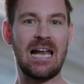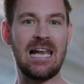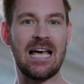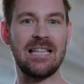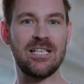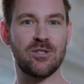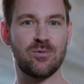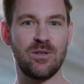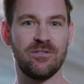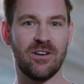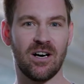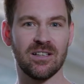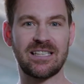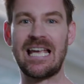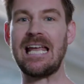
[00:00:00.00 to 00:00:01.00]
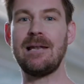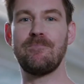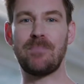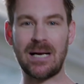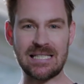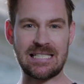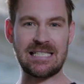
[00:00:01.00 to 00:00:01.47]
L'année suivante, il
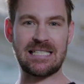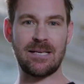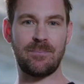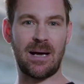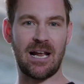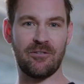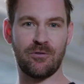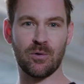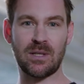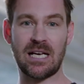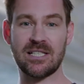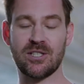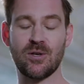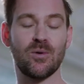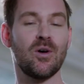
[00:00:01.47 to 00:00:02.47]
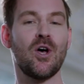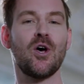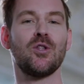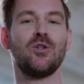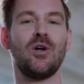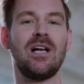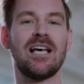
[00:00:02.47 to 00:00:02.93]
participe à la fondation
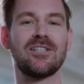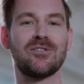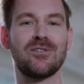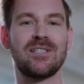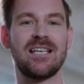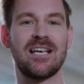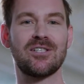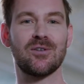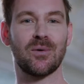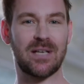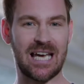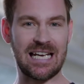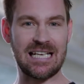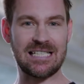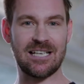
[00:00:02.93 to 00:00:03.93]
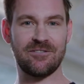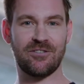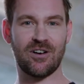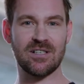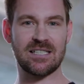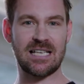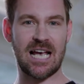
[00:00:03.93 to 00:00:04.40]
de l'Association
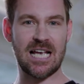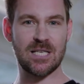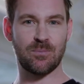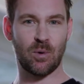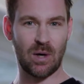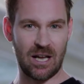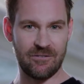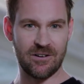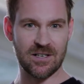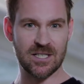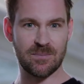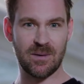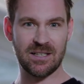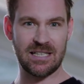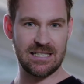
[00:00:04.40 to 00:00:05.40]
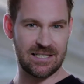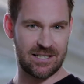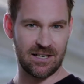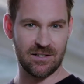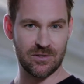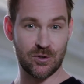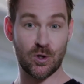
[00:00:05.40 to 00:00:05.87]
canadienne-française pour l'avancement des
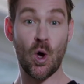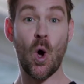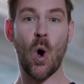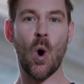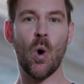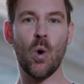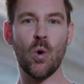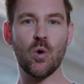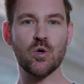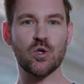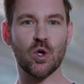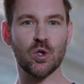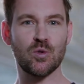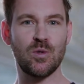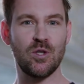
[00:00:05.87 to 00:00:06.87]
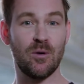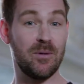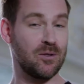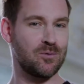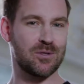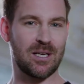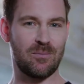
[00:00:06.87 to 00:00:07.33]
sciences, aujourd'hui nommée
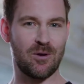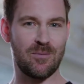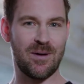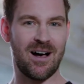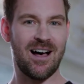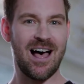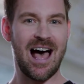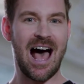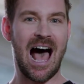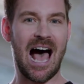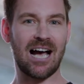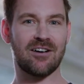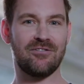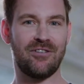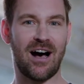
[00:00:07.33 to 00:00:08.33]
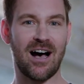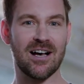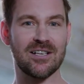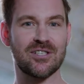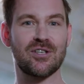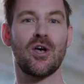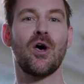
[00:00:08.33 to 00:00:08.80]
tout simplement
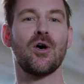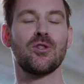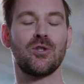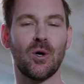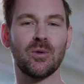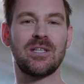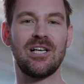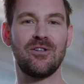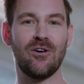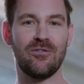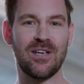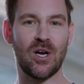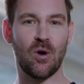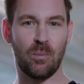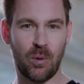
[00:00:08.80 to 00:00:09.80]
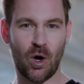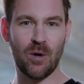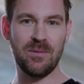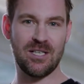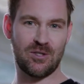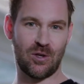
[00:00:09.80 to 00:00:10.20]
ACFAS, dont il devient le premier